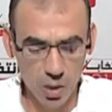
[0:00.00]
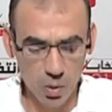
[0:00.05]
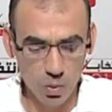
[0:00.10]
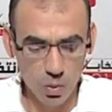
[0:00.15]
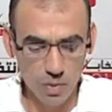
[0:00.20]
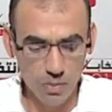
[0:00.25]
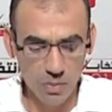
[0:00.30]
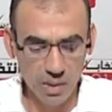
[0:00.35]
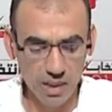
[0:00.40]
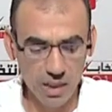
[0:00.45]

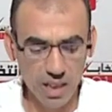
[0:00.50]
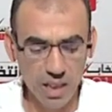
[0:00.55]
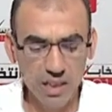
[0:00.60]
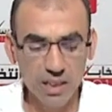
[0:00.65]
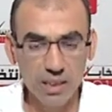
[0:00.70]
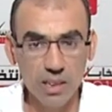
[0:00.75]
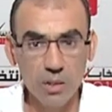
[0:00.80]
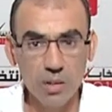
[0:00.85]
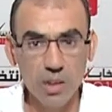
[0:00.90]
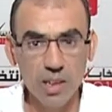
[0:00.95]
وبناء
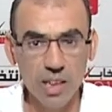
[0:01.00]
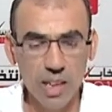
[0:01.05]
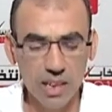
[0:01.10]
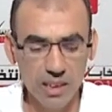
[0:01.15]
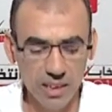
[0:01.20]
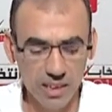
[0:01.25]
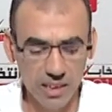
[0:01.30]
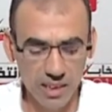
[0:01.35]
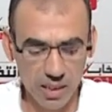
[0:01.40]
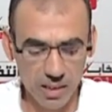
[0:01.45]
الدولة
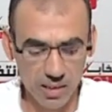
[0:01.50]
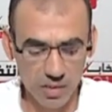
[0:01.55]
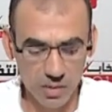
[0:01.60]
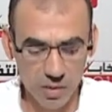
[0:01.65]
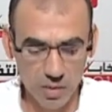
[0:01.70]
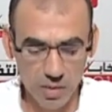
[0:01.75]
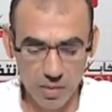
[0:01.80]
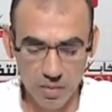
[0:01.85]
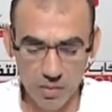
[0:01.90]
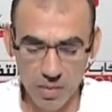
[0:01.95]
الحديثة
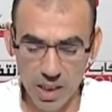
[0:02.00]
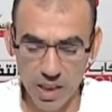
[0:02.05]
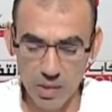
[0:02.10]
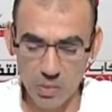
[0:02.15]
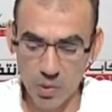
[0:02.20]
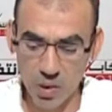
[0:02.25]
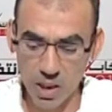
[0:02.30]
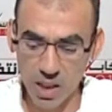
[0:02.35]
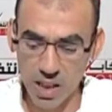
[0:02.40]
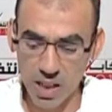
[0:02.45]
مع
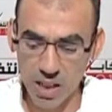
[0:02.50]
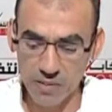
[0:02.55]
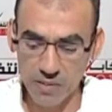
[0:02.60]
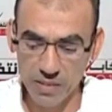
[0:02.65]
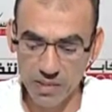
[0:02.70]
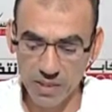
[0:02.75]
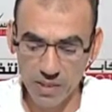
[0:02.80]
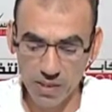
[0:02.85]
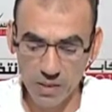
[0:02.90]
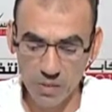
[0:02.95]

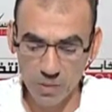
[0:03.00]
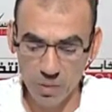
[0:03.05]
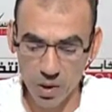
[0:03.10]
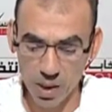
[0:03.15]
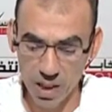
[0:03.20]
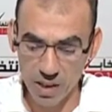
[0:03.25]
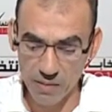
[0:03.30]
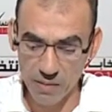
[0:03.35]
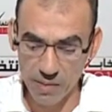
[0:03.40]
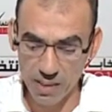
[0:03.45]
المحافظة,
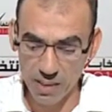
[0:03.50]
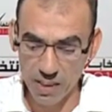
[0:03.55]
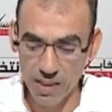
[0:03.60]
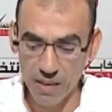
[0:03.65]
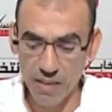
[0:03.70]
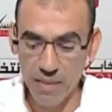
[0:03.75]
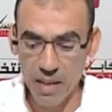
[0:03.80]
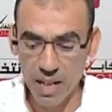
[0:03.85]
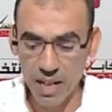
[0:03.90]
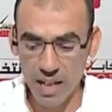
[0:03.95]
المحافظة
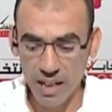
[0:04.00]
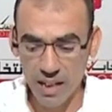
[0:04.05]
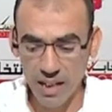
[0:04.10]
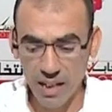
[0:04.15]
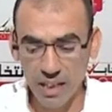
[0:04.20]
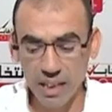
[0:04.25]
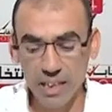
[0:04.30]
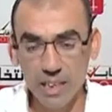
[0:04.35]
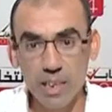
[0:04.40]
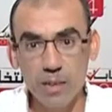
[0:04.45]
على
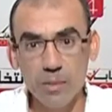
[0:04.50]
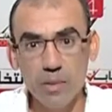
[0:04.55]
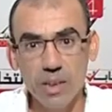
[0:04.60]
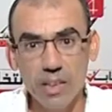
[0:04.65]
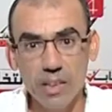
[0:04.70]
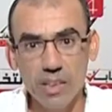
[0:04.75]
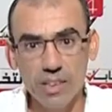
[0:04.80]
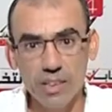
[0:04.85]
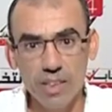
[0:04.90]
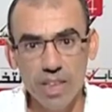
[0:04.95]
قيمنا
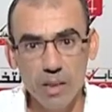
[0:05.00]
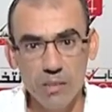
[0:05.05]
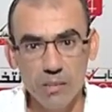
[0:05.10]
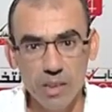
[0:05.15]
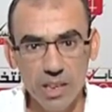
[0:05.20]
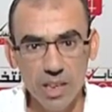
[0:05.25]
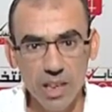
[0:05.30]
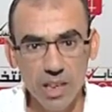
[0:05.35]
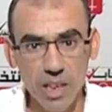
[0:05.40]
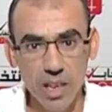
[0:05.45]

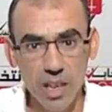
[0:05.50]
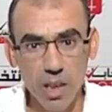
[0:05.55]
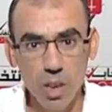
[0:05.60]
الإسلامية